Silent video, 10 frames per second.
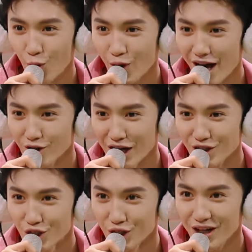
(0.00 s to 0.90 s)
鸵鸟展
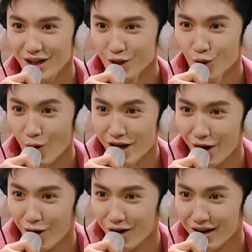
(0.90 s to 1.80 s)
翅，鸵
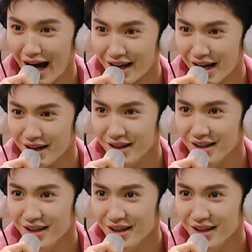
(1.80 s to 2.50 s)
鸟拉蛋。